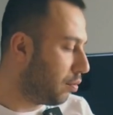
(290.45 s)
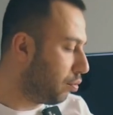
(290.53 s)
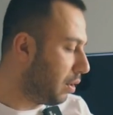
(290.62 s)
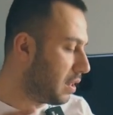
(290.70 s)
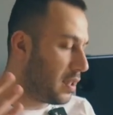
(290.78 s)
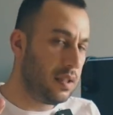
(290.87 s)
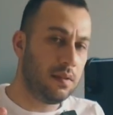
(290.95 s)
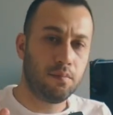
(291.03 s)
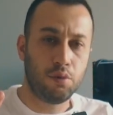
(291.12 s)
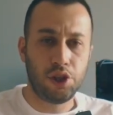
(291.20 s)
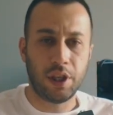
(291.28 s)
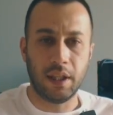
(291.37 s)

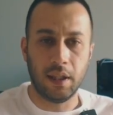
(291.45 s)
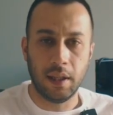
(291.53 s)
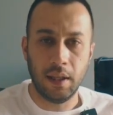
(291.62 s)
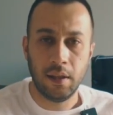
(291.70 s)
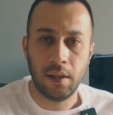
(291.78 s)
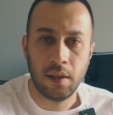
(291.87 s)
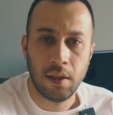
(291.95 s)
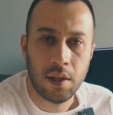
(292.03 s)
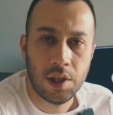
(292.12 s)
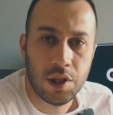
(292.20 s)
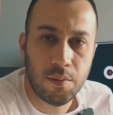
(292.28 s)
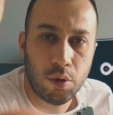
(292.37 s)
Ulanzi bu şekilde.
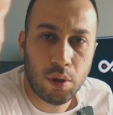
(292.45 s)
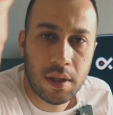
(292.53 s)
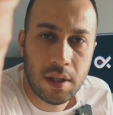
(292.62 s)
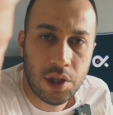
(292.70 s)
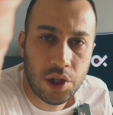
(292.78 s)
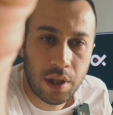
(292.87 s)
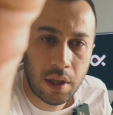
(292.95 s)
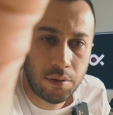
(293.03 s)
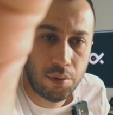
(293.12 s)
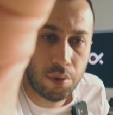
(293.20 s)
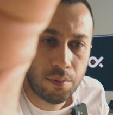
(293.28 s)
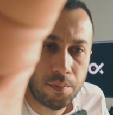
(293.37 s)
Şimdi Ulanzi'yi
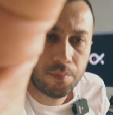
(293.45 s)
çıkartıyorum.